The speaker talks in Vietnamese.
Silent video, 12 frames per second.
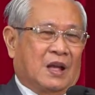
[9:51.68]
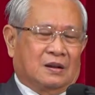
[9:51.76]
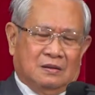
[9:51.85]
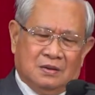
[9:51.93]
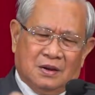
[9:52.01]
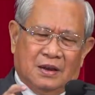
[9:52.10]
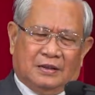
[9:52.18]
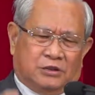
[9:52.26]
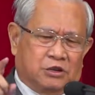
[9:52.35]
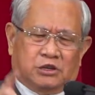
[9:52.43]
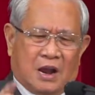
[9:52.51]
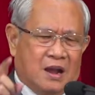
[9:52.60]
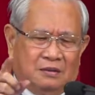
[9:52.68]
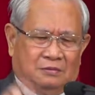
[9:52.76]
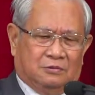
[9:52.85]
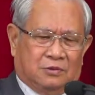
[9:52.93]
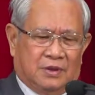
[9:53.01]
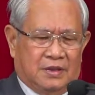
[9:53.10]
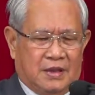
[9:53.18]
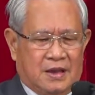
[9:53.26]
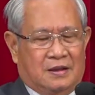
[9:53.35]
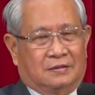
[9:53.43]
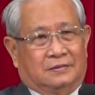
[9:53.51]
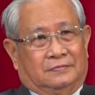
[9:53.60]
Các ngươi là sự sáng của thế
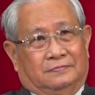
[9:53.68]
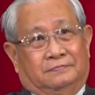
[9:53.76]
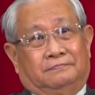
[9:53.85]
gian.